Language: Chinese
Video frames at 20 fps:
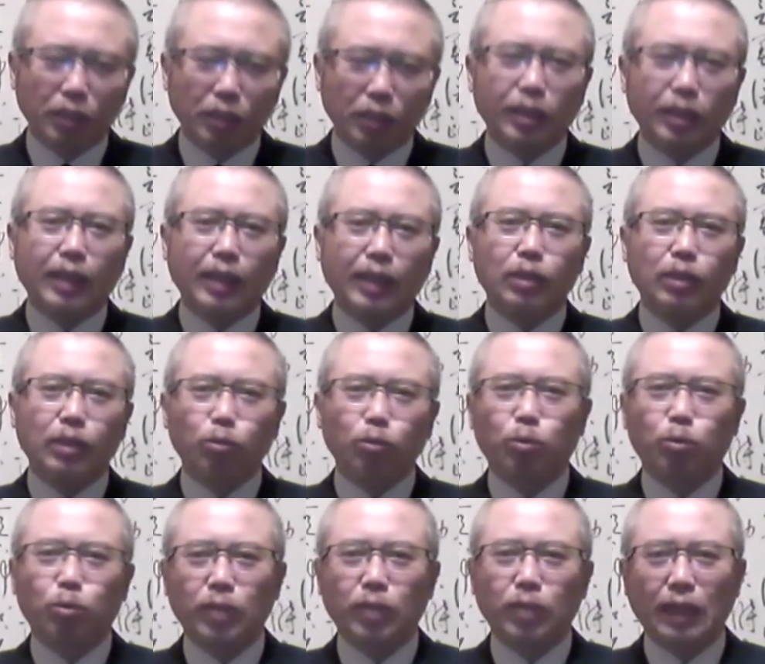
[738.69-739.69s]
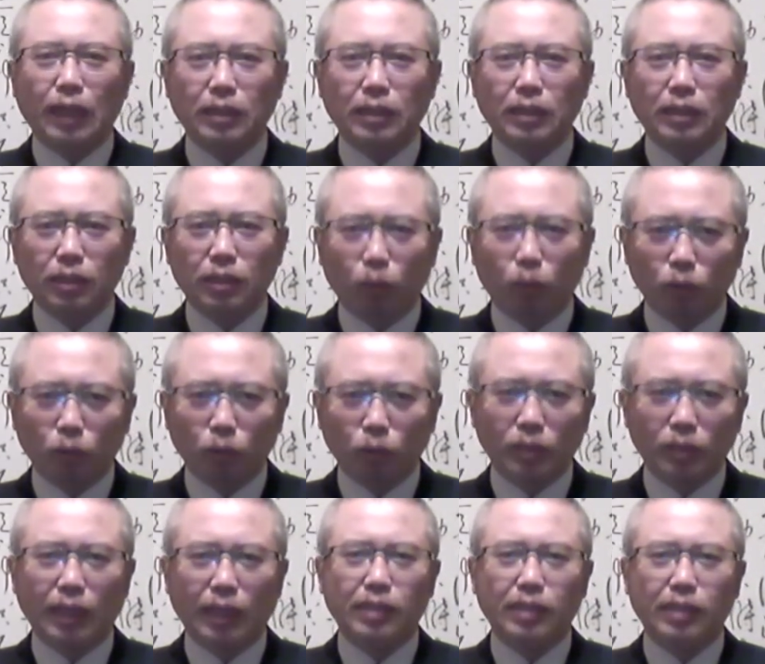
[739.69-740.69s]
一带一路”国家的这个投
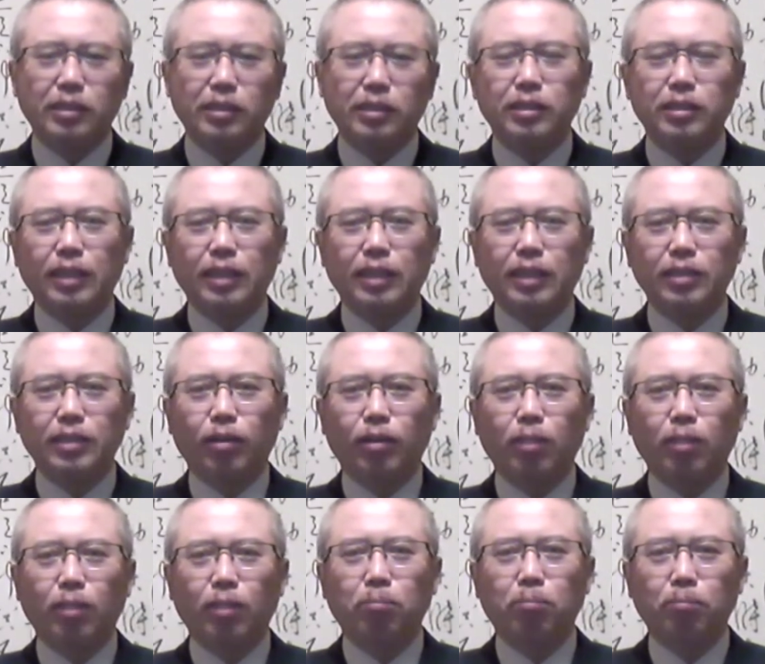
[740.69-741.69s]
资啊，已经减少了，